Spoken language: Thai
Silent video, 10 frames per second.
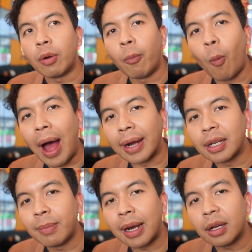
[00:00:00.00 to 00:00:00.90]
มีความหวาน
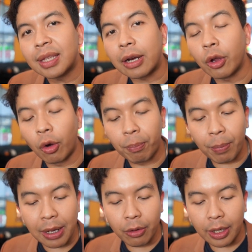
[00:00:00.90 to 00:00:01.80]
ขึ้นมาแล้วก็ตัดด้วยอม
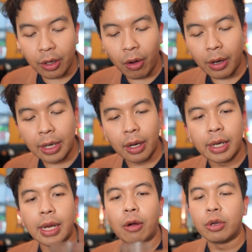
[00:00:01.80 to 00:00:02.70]
เปรี้ยวเล็กน้อย แล้ว
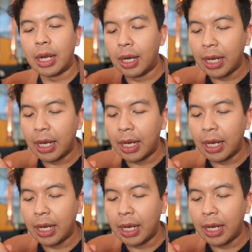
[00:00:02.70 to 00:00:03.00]
อันนี้เอาเย